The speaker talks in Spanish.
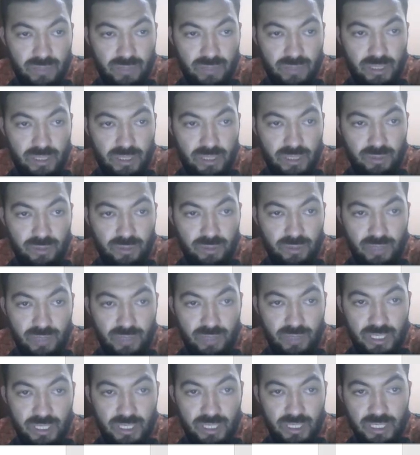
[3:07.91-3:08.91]
términos de
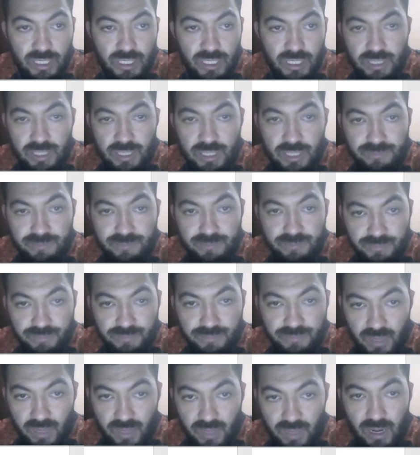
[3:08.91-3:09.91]
y,
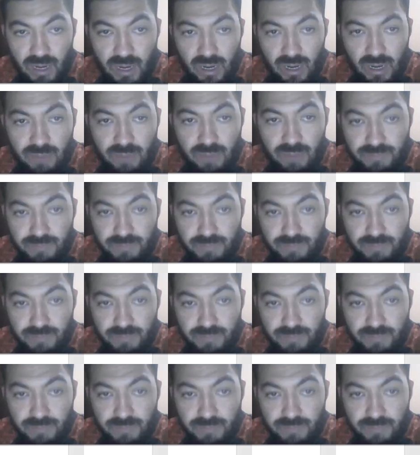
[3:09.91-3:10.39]
y, de acá